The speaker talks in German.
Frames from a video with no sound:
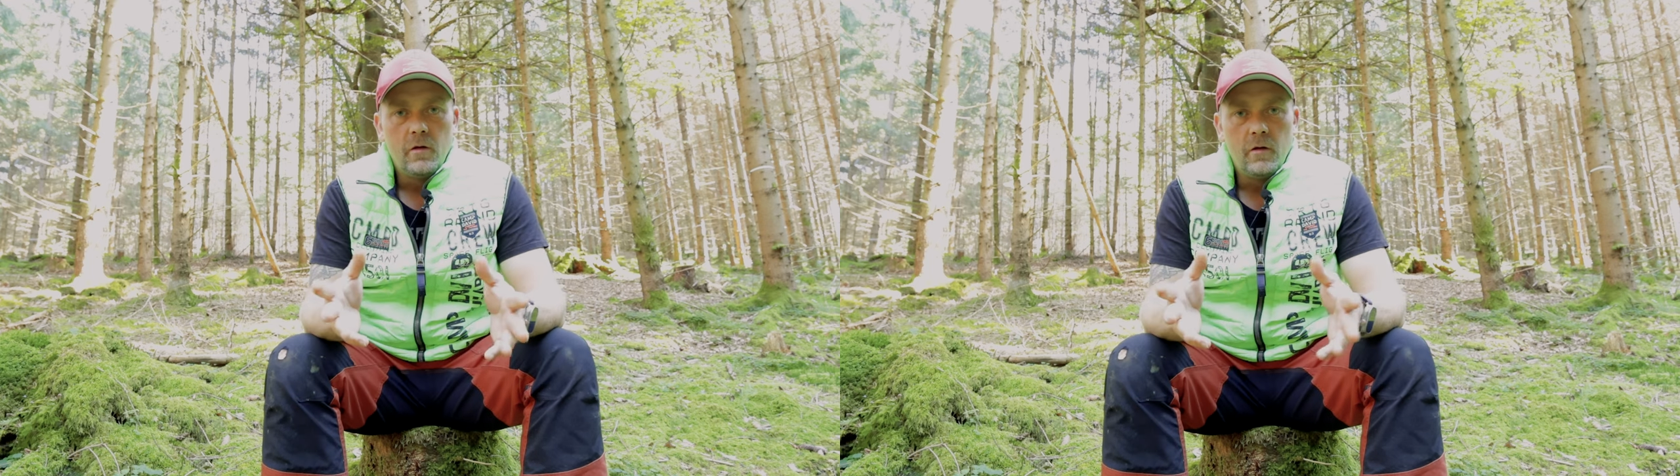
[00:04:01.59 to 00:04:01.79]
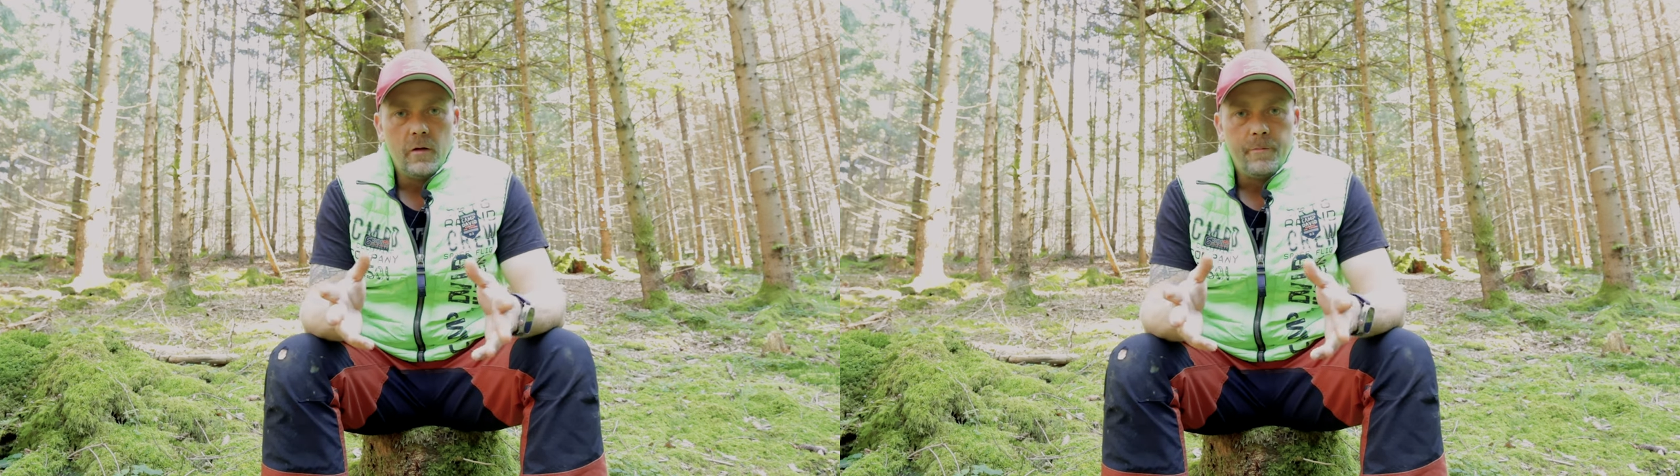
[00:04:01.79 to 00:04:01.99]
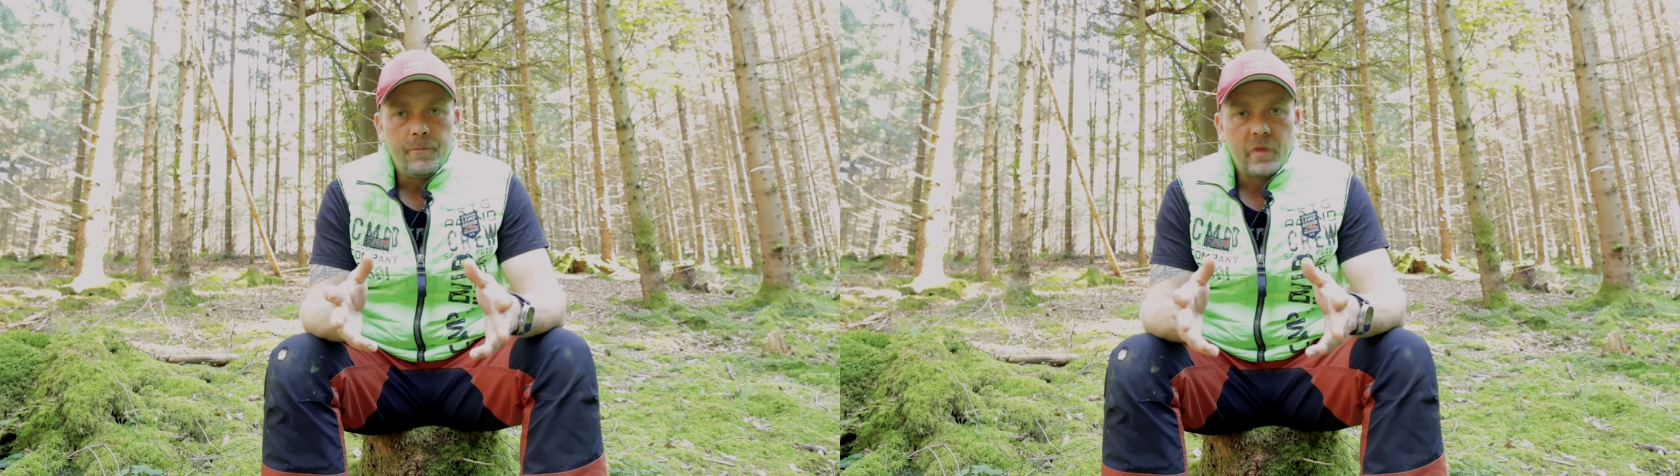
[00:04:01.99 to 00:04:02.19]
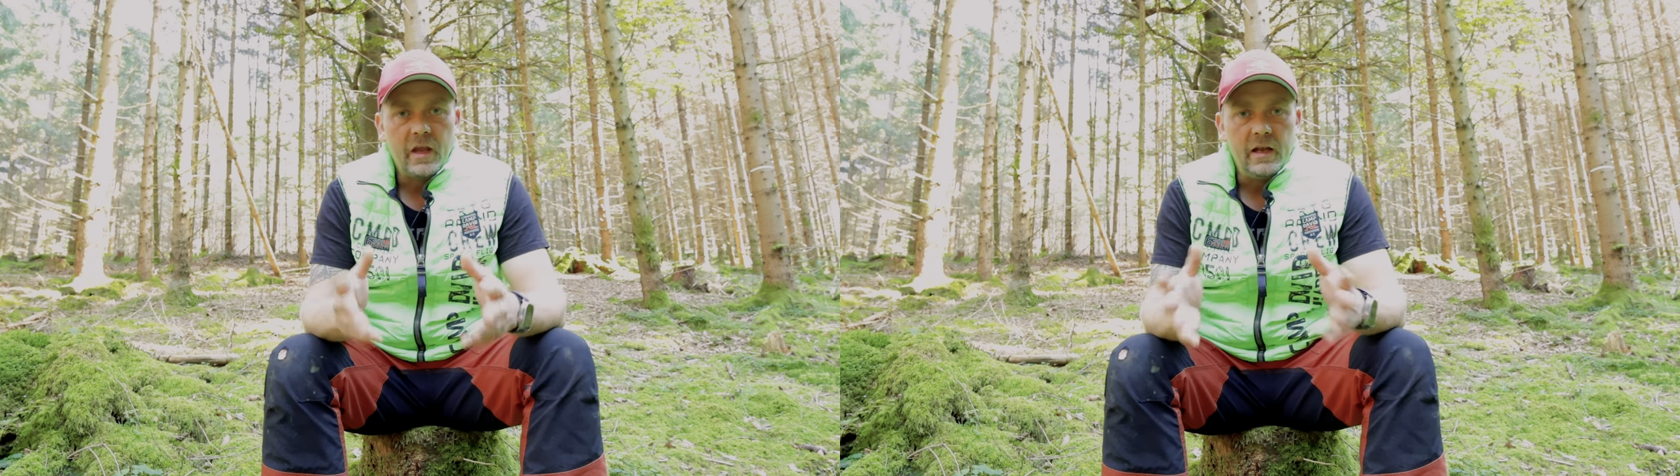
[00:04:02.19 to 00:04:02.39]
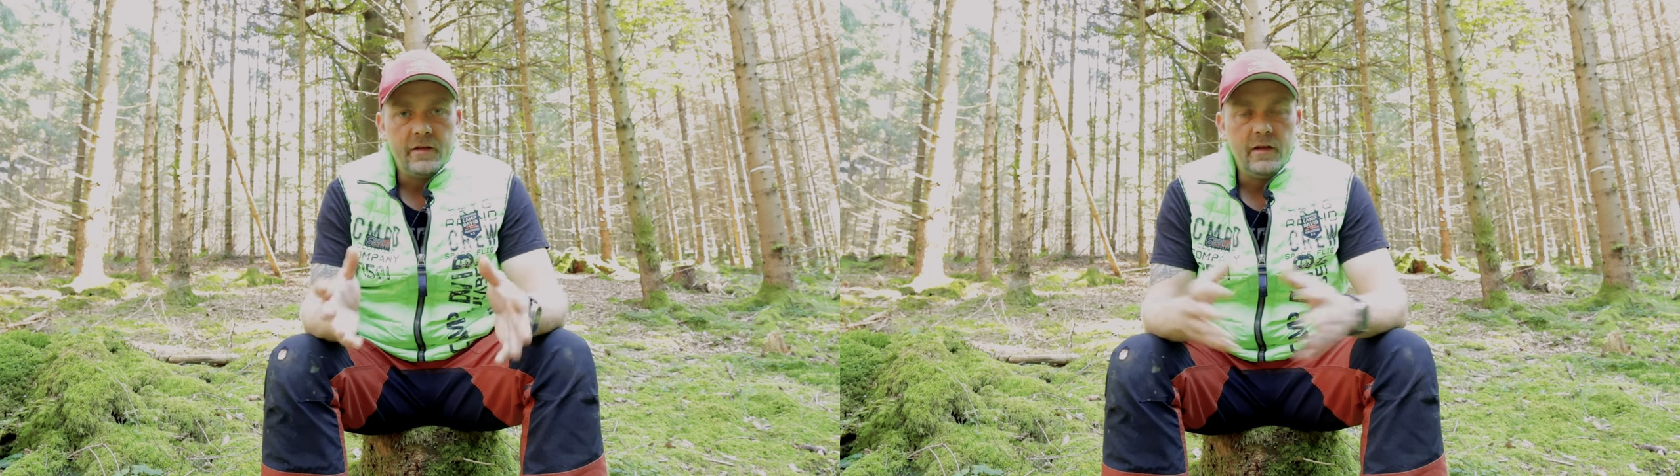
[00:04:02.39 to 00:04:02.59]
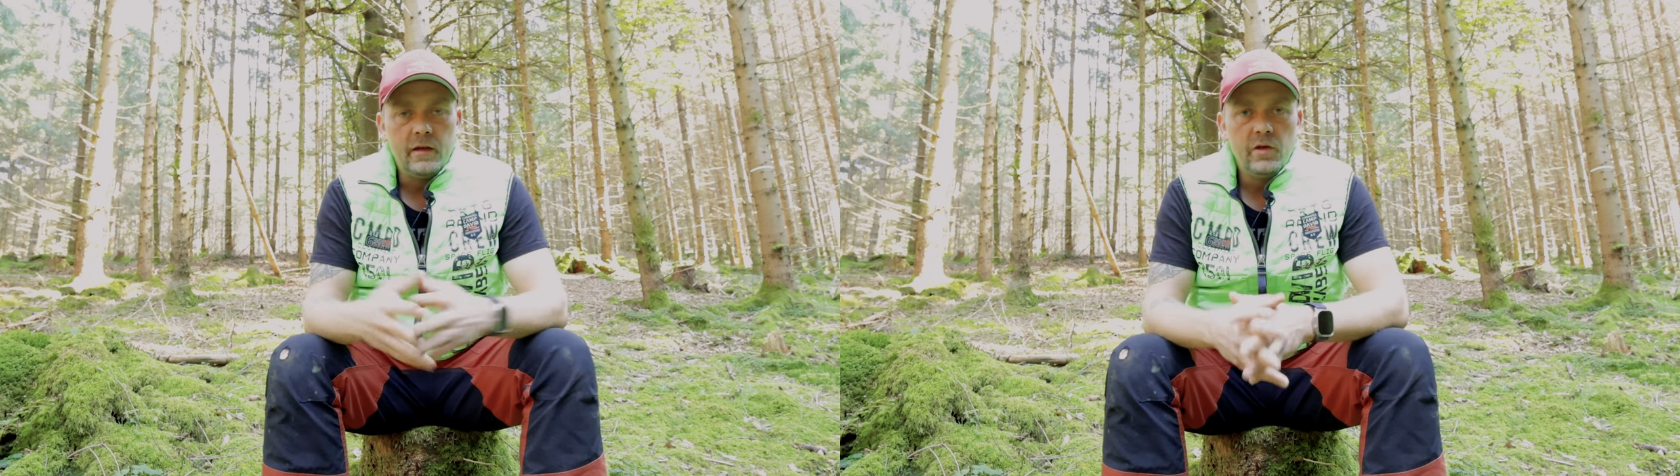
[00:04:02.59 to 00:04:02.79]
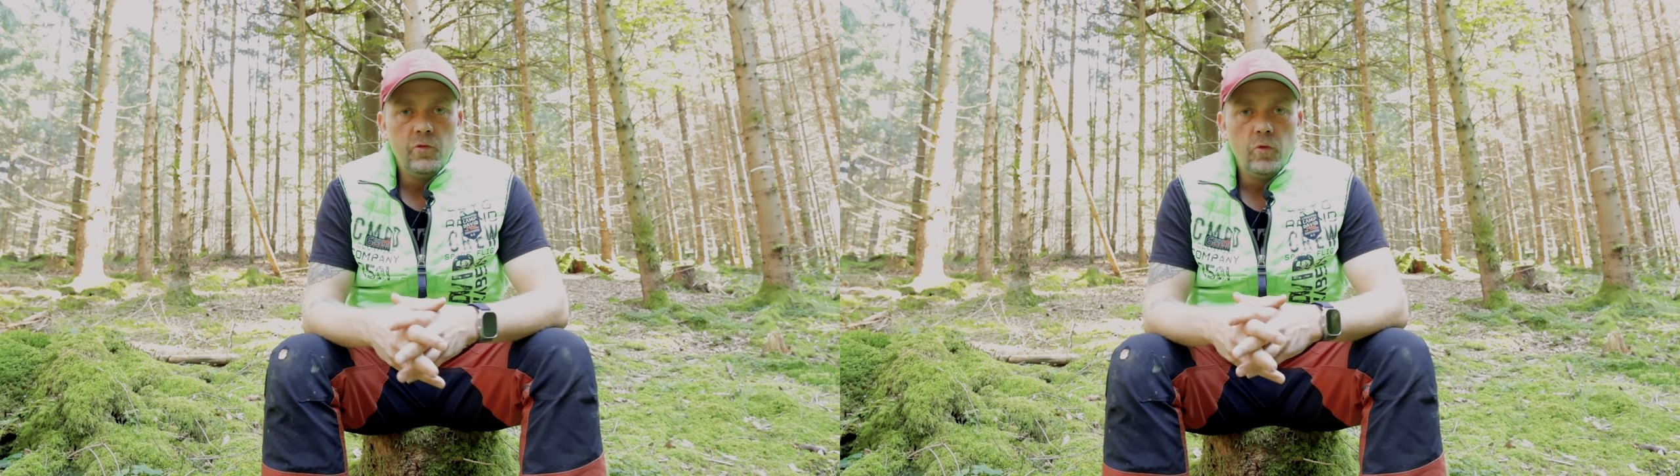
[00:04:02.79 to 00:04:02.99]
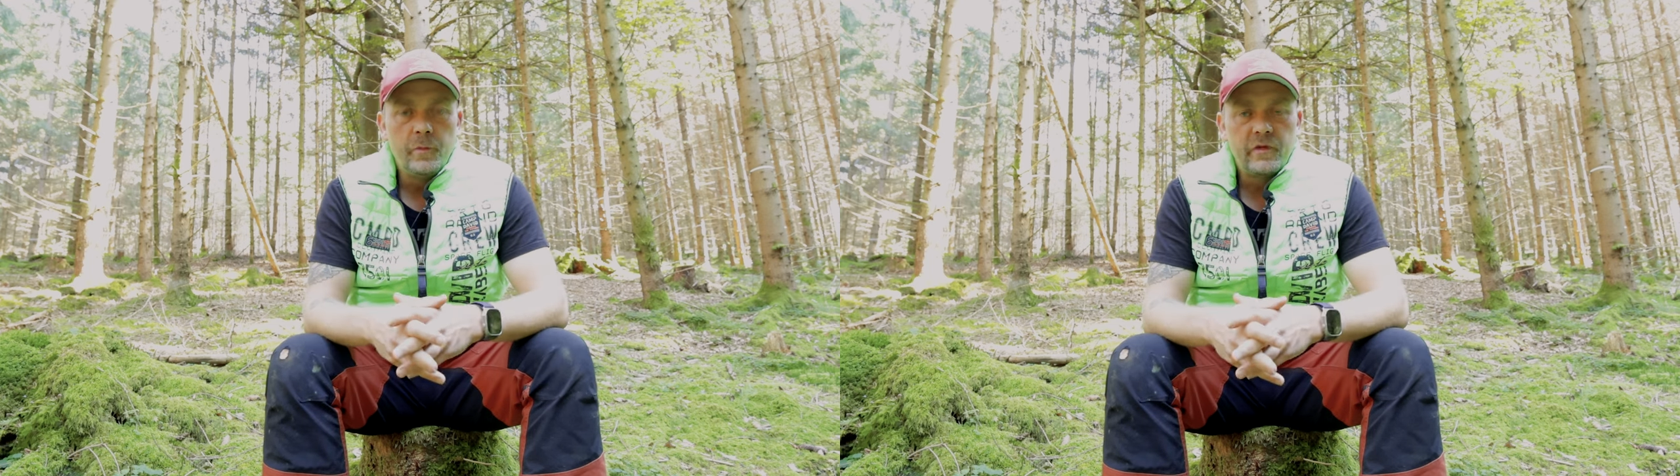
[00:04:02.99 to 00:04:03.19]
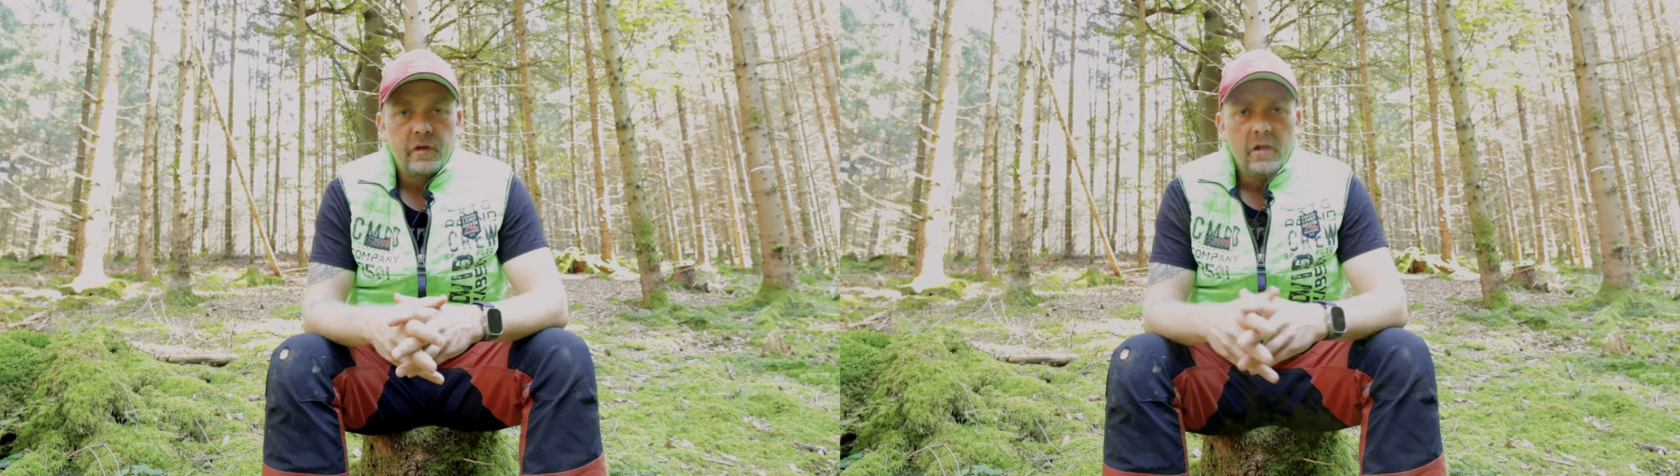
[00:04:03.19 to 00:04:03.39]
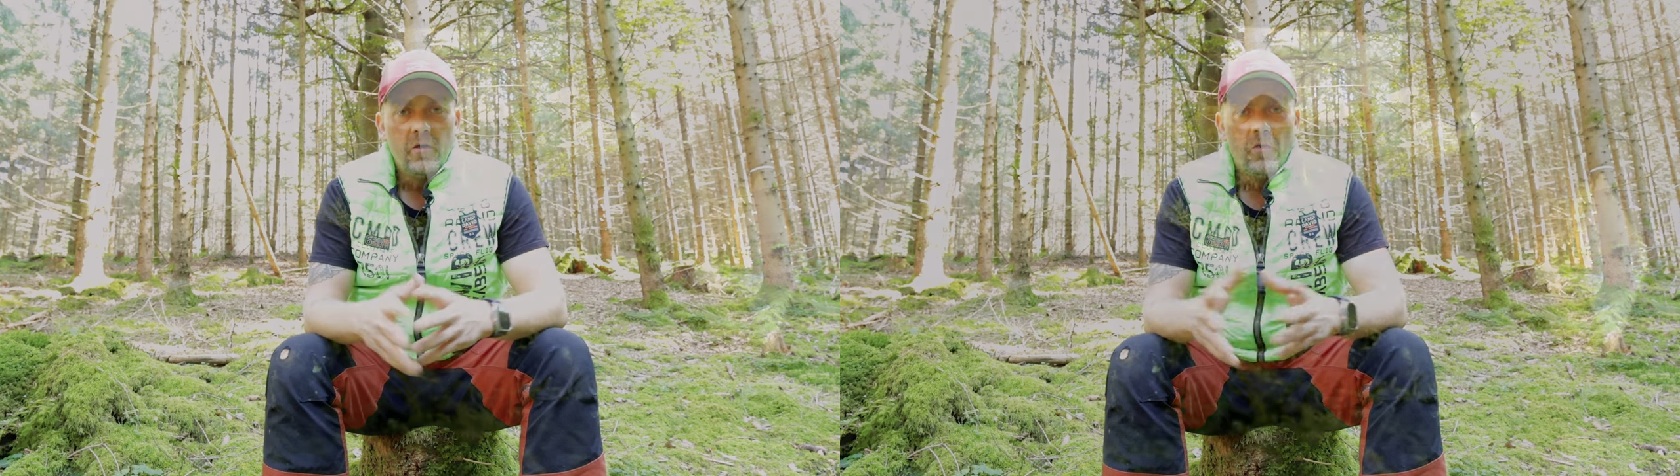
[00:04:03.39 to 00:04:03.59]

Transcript: ähm, LED-Cubes